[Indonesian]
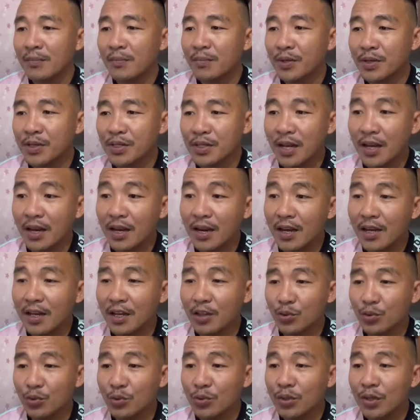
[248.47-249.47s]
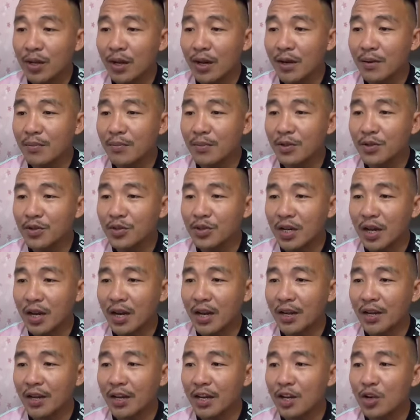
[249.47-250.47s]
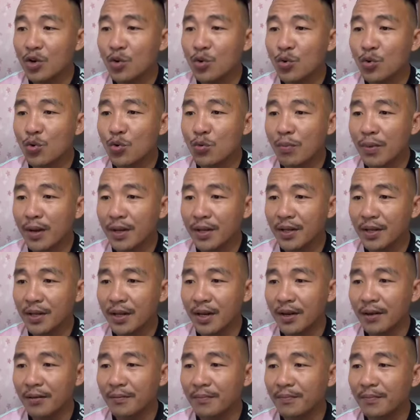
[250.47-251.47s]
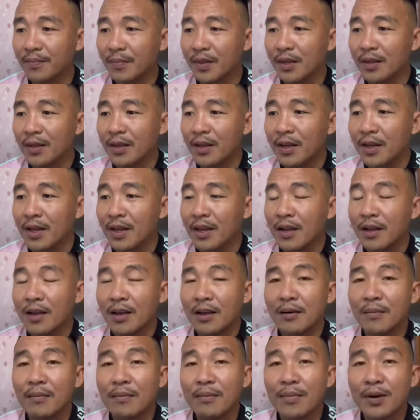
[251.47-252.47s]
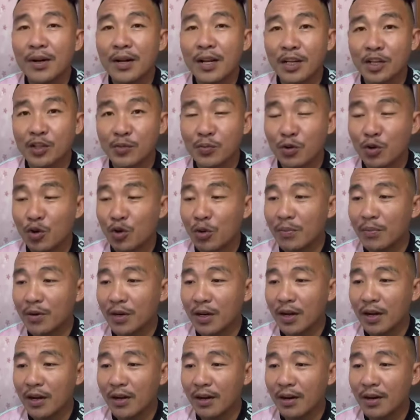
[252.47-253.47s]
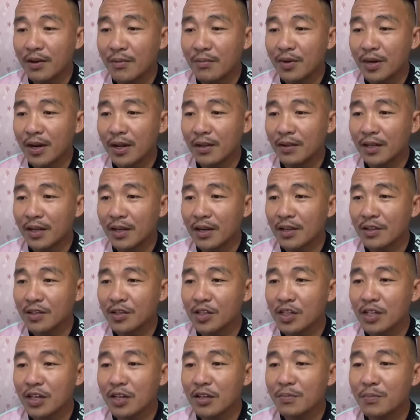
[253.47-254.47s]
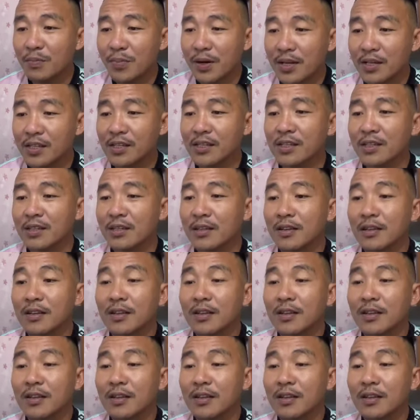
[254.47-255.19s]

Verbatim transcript: pesalah itu telah menjalani hukumannya. Bekas peguam negara mengatakan selepas